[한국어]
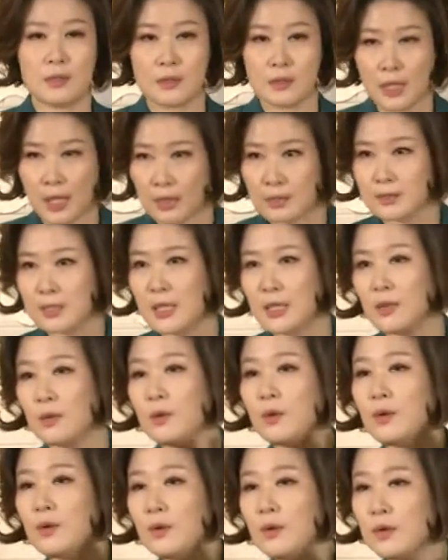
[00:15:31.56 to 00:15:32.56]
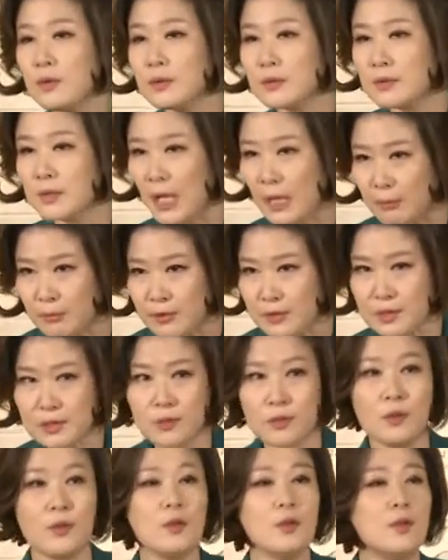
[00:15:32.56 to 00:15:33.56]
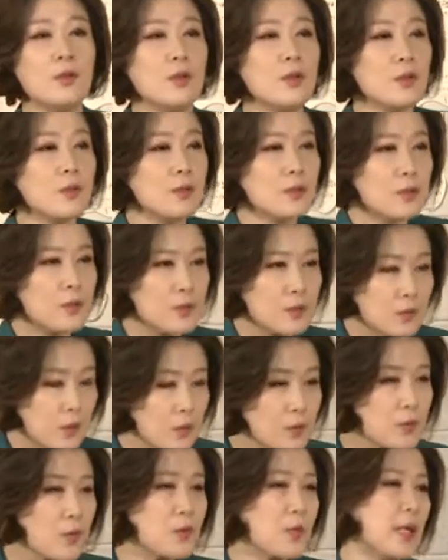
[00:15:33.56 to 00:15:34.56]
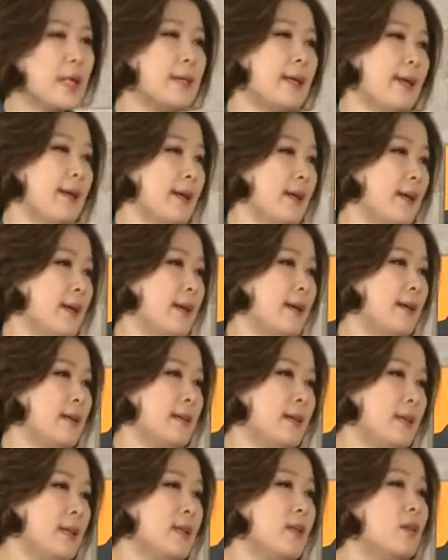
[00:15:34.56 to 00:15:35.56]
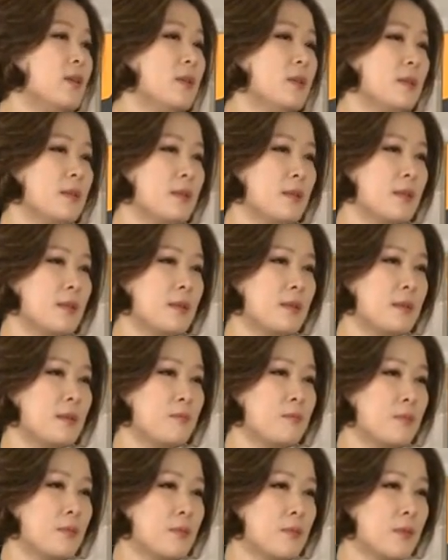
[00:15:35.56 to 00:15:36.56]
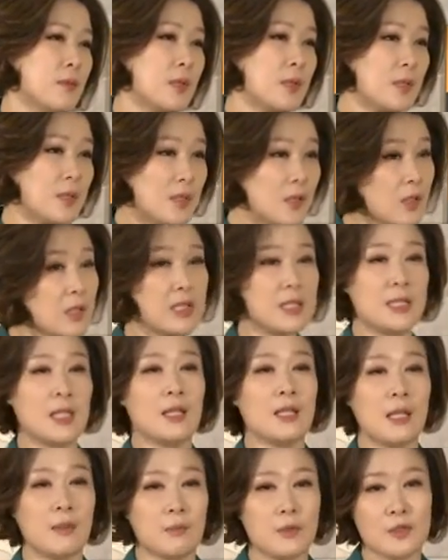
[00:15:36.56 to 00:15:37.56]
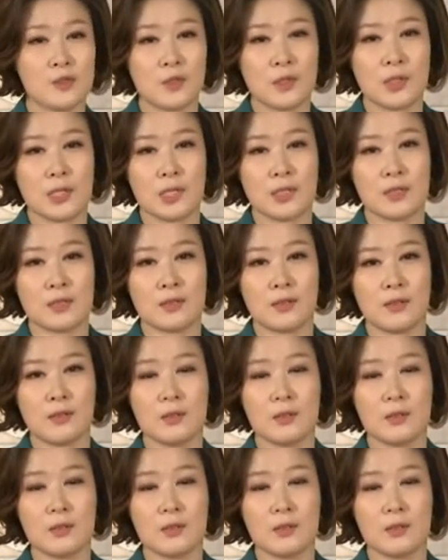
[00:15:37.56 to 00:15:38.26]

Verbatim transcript: 당차고 다부지고 똑똑하다 이런 그런 인상을 남겨주게 되겠죠.